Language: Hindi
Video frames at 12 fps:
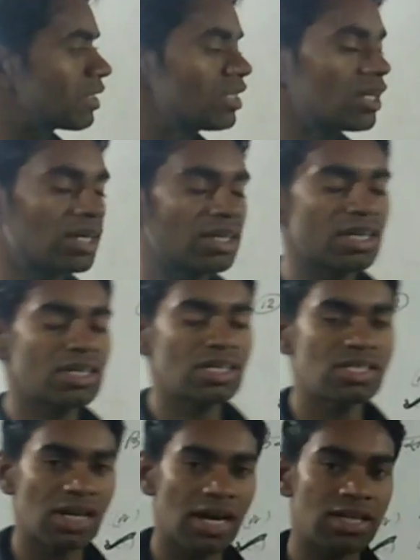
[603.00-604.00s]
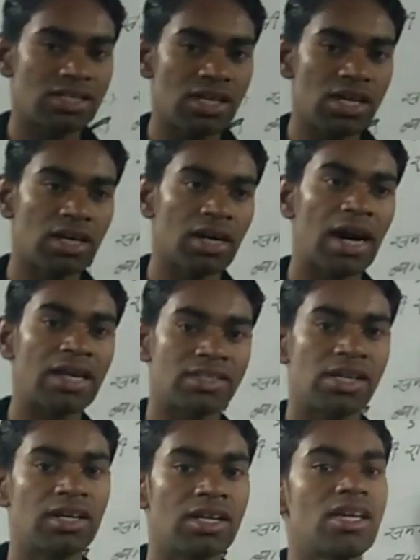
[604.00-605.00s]
प्रति घंटे की चाल से एक कार
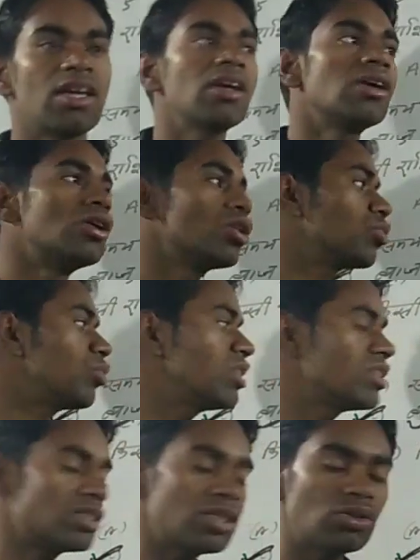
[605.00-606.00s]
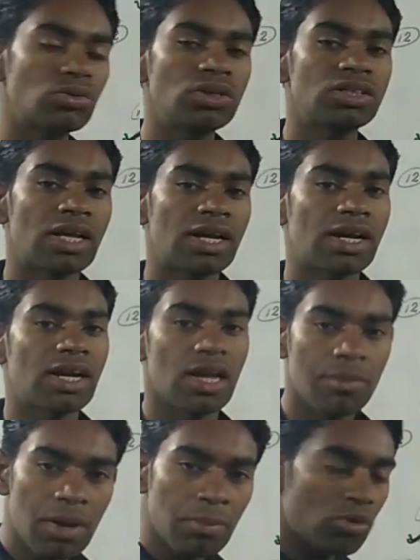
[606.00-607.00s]
चल रही है तो वो निश्चित दूरी तय
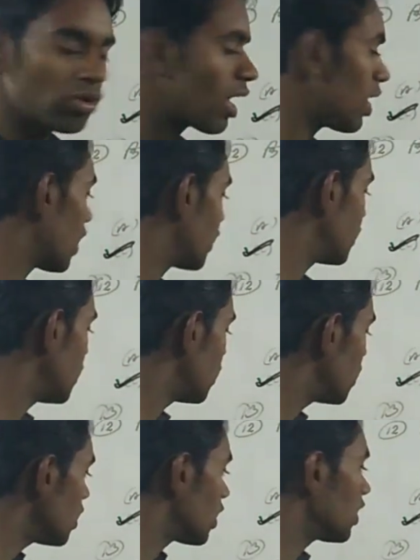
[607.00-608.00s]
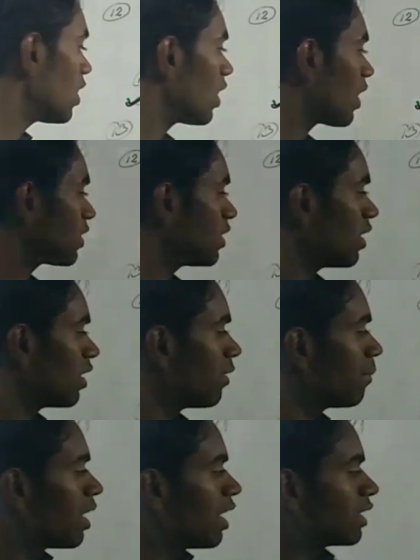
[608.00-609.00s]
करने में हमको क्या लगाती है तीन घंटे लगाती
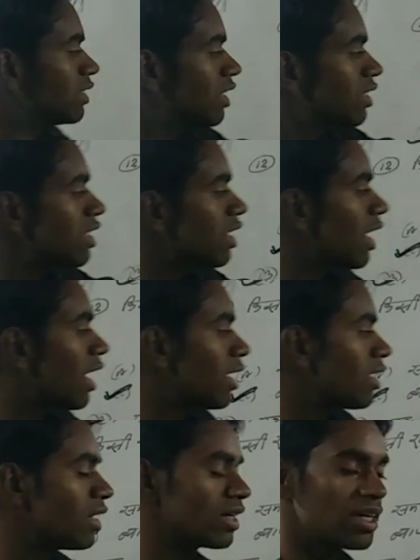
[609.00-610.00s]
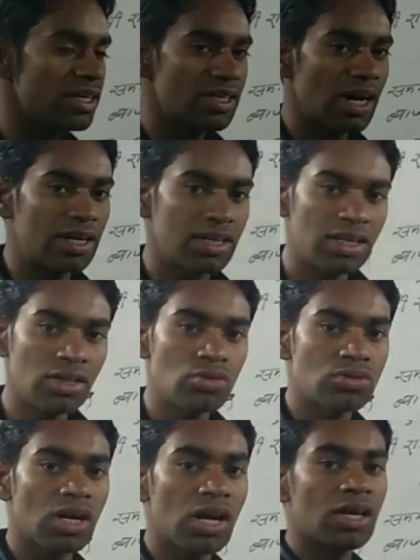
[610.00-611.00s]
है यदि कार की चाल यानी
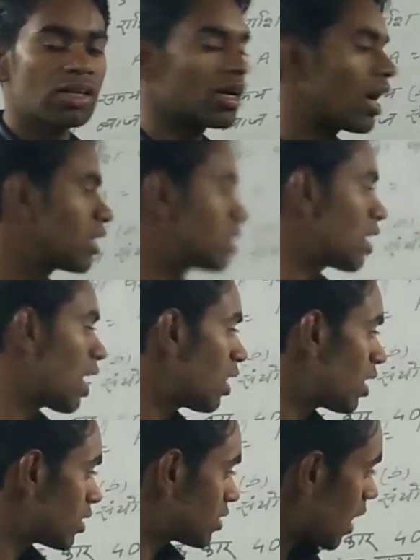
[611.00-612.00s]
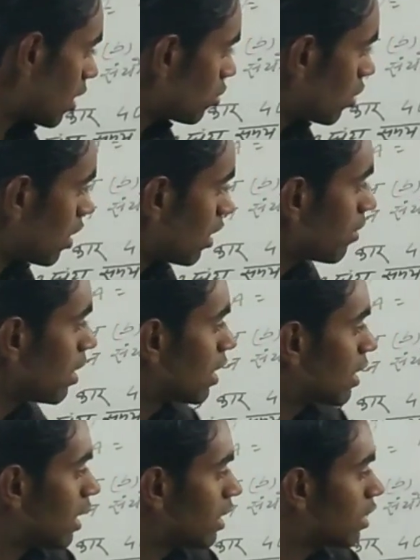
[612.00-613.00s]
उसका चार चाल चाल जो है
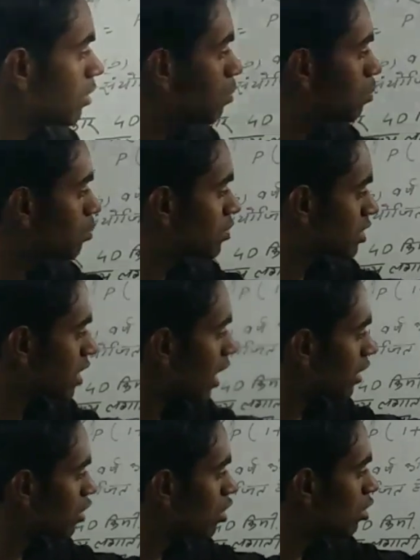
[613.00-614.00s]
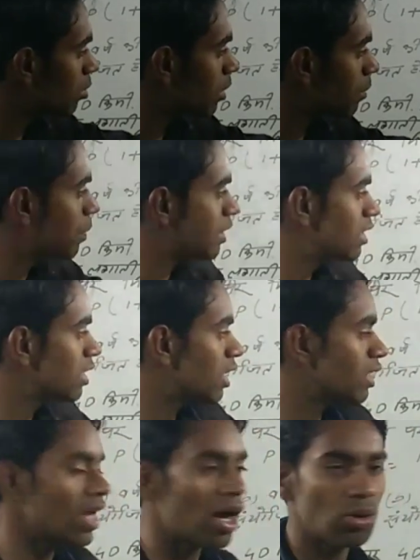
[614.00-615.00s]
यानी कि साठ किलोमीटर प्रति
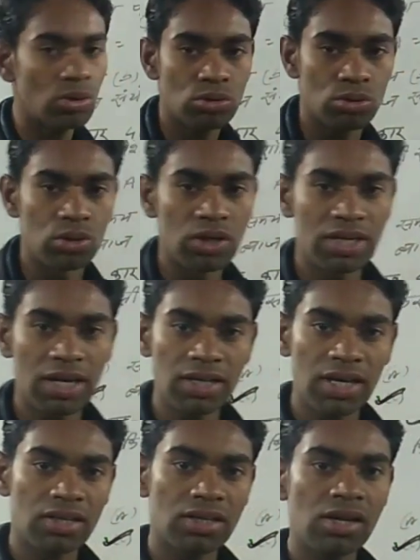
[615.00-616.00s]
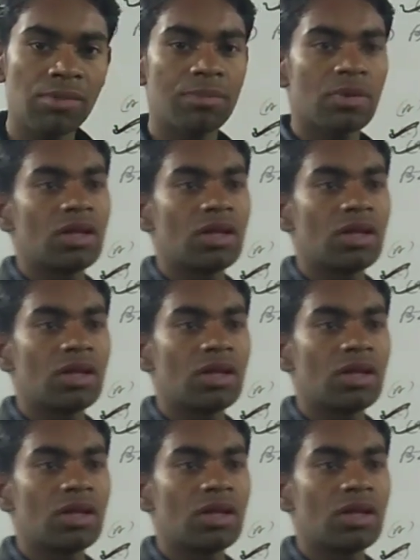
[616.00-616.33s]
घंटा हो तो यानी क्या था